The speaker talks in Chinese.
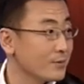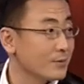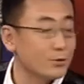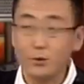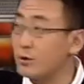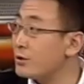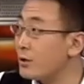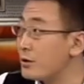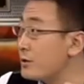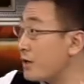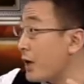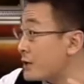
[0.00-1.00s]
这个大
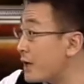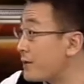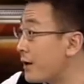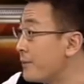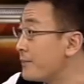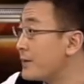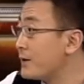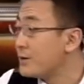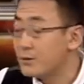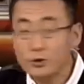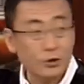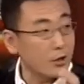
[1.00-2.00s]
大战呢？
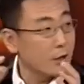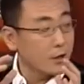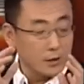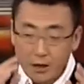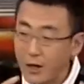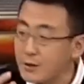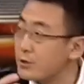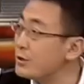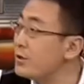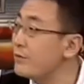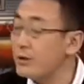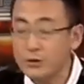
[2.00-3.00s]
你知道她是
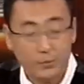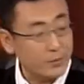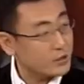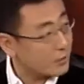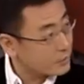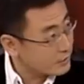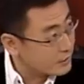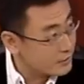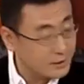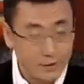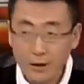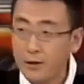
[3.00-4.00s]
因为什么强拆拆
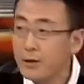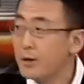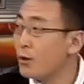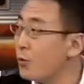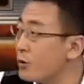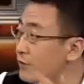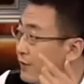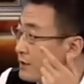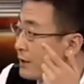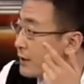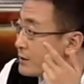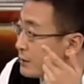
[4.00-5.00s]
迁呢？我就发
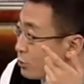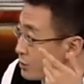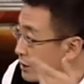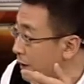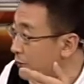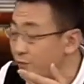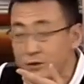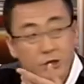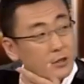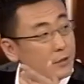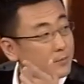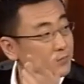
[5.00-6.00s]
现啊，这对上海夫
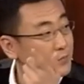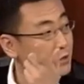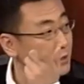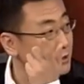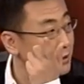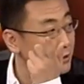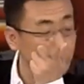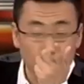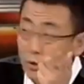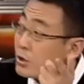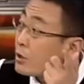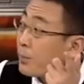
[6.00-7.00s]
妻，这个这个
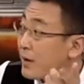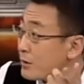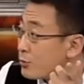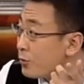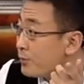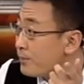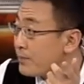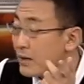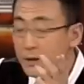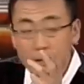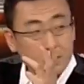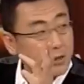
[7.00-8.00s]
女的叫潘荣，
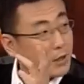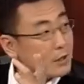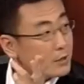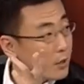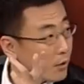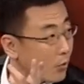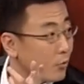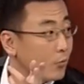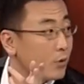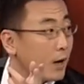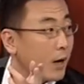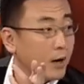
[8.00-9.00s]
她跟她老公
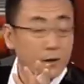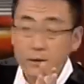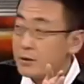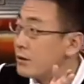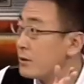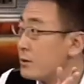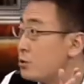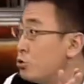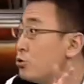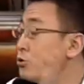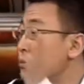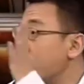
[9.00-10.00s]
啊。呃，
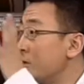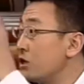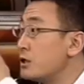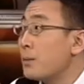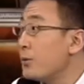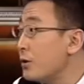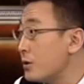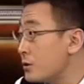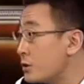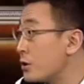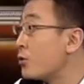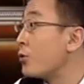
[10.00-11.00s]
去新加坡
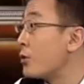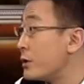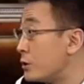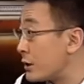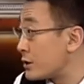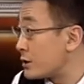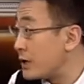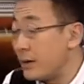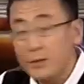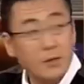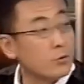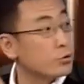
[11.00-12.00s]
生活过一段时间，
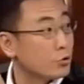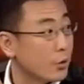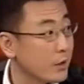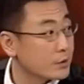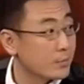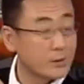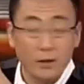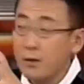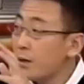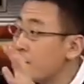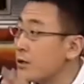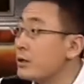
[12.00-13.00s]
留学啊什么的，
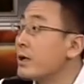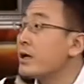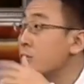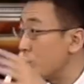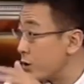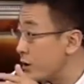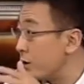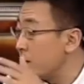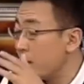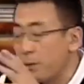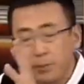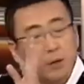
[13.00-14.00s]
可能还取得了
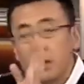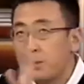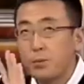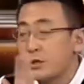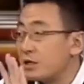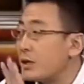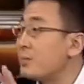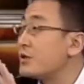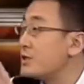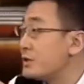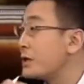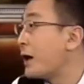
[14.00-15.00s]
呃，不，不是新加坡，
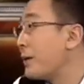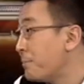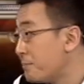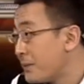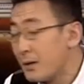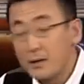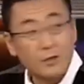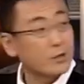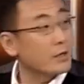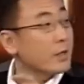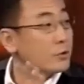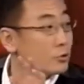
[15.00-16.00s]
新西兰，可
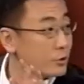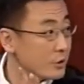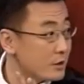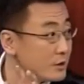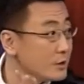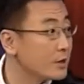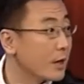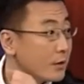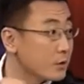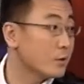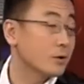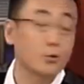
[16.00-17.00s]
能还取得了新西兰
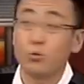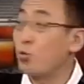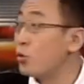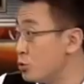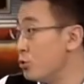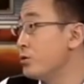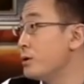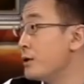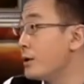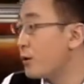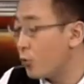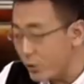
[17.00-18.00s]
的国国籍
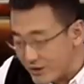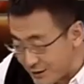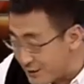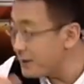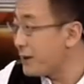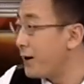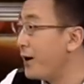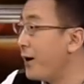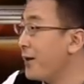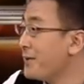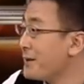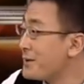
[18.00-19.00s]
国籍
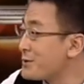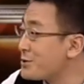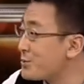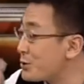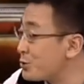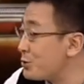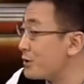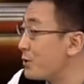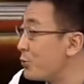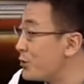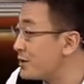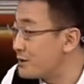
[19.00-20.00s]
啊，是不是取得
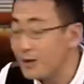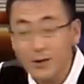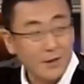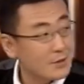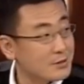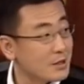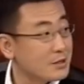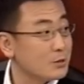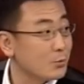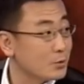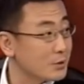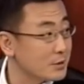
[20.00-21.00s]
国籍了？在
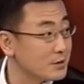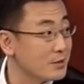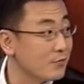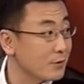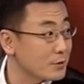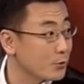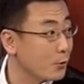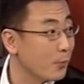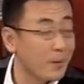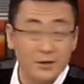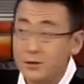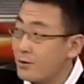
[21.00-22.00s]
有这个西方生活
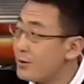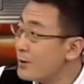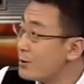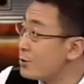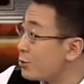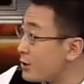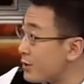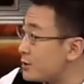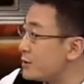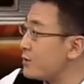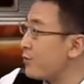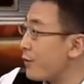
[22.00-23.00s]
背景，有点
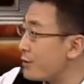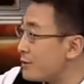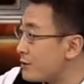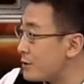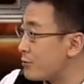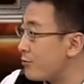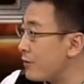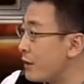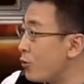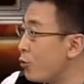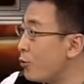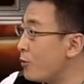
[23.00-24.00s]
西方人的这种维卫